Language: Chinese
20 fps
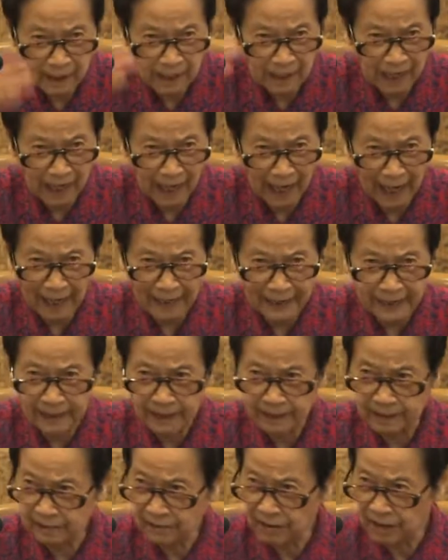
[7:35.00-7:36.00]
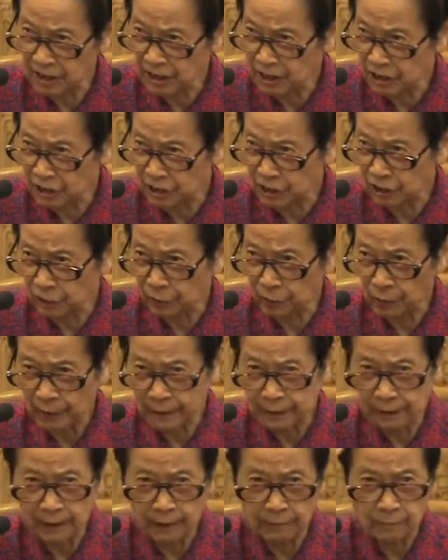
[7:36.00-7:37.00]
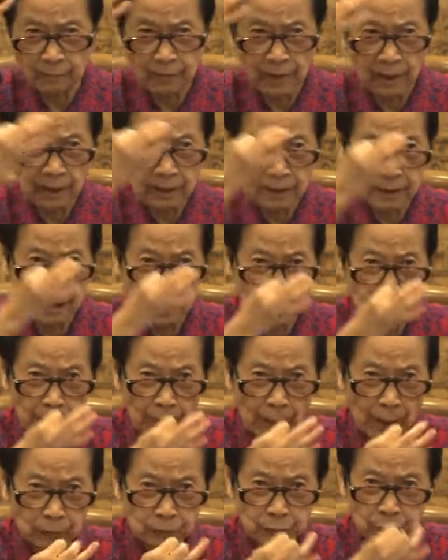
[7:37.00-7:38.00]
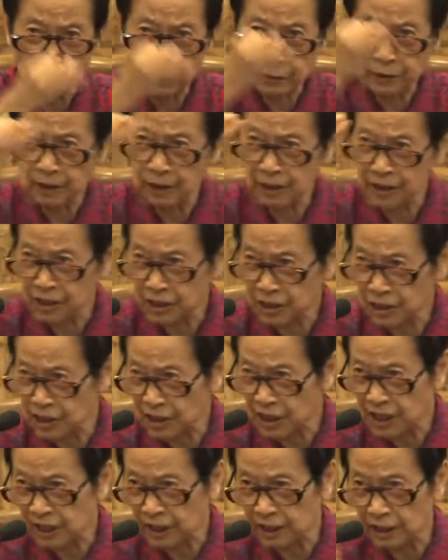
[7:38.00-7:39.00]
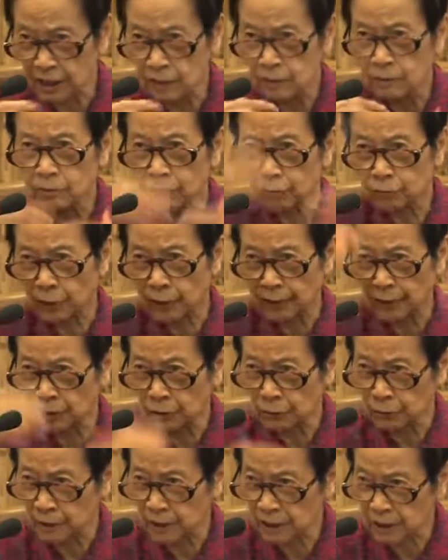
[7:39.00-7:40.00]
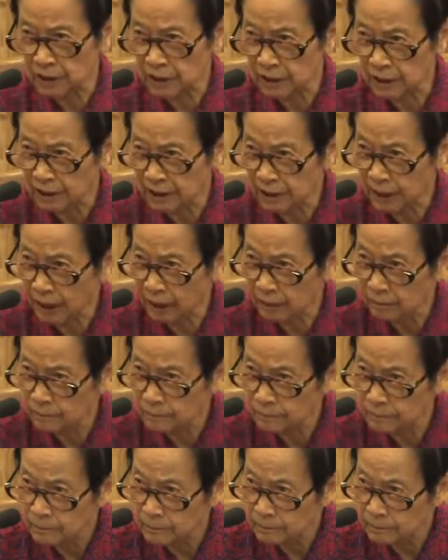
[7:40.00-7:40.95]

你爱的、你喜欢的、你保存的是你的，全都得舍掉。